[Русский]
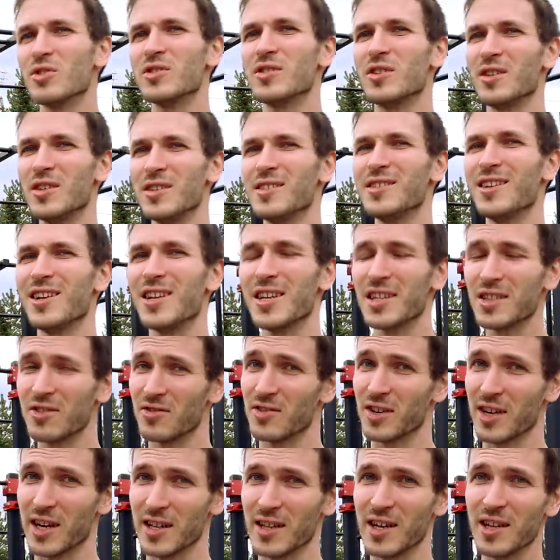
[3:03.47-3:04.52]
зритель
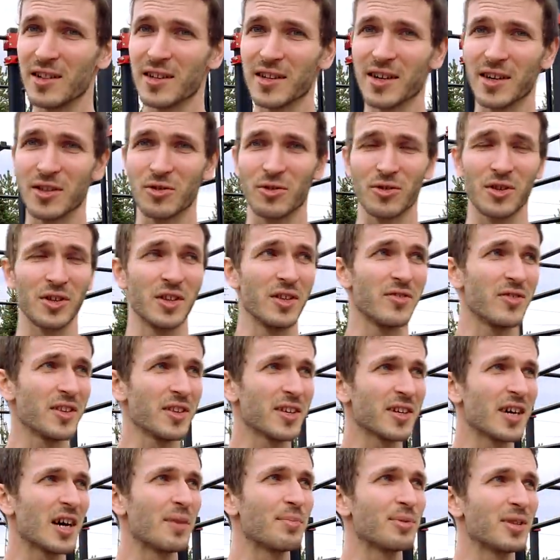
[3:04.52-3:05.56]
этого канала, который
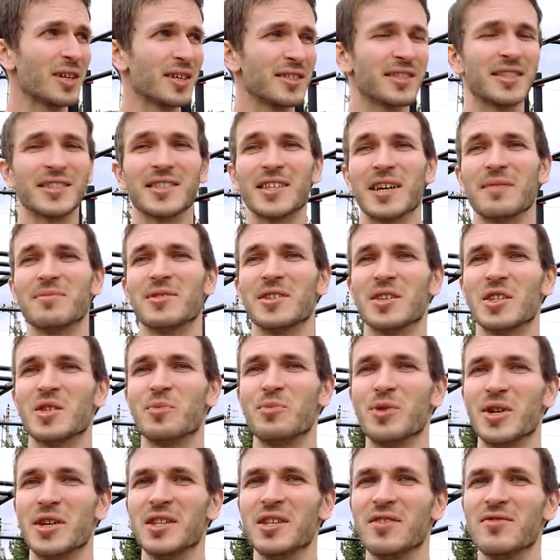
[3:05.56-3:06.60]
наверняка пытался сам делать
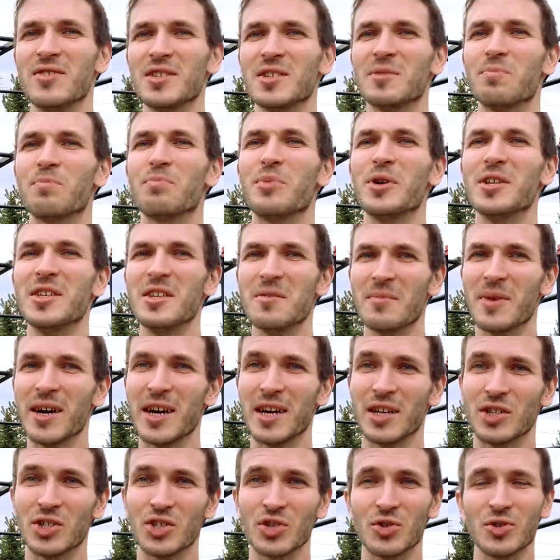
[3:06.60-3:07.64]
передний вис,
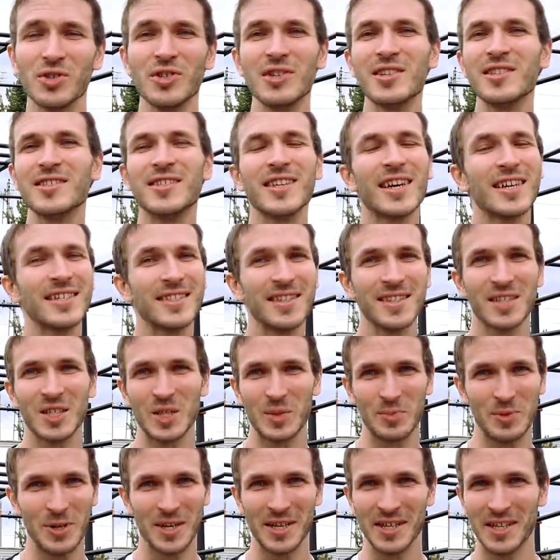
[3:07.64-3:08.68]
понимает, что нельзя
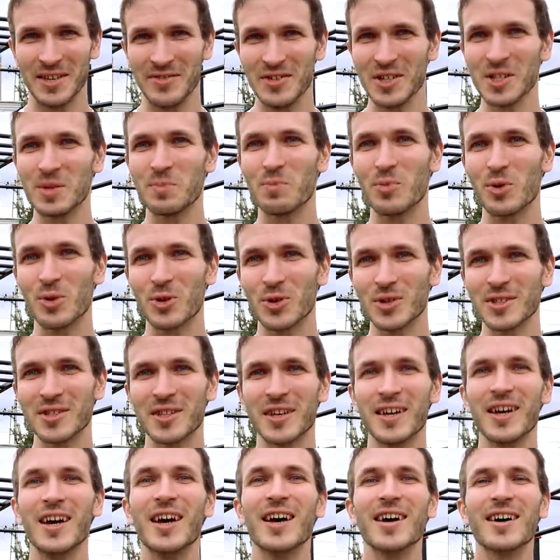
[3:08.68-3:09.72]
сделать передний вис,
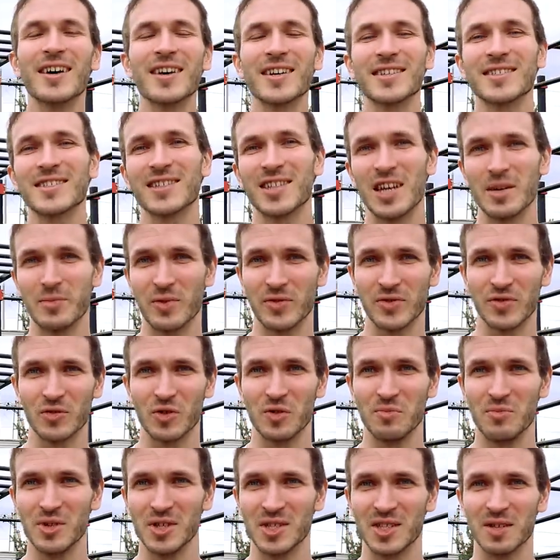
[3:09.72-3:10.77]
просто расслабив
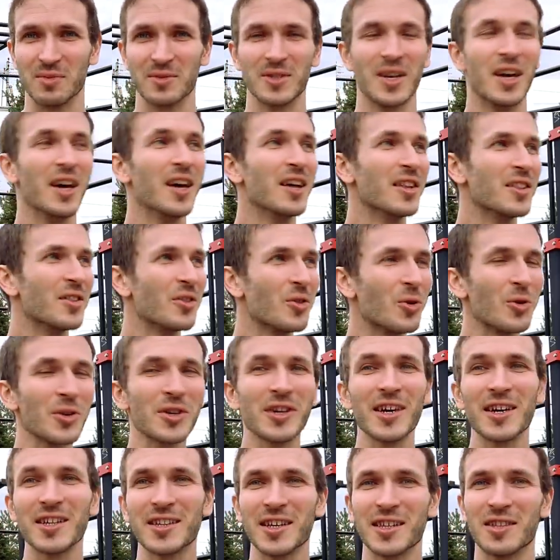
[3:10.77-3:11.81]
свой бицепс.
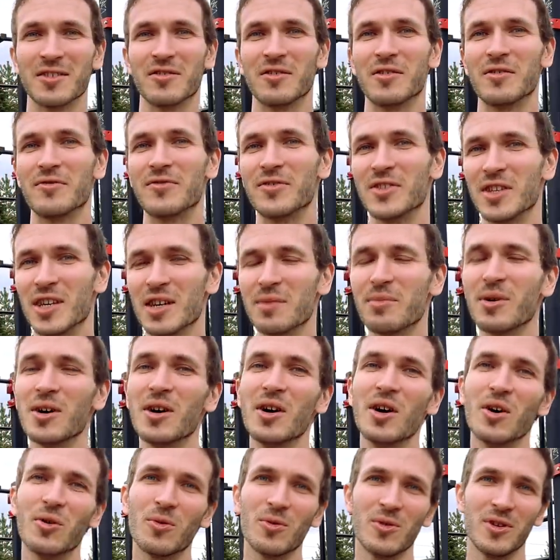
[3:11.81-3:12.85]
Ноги от этого в небо
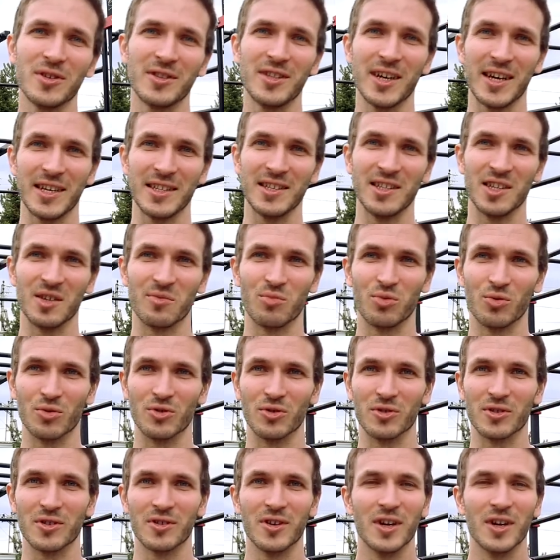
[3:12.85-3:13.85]
улетать не будут.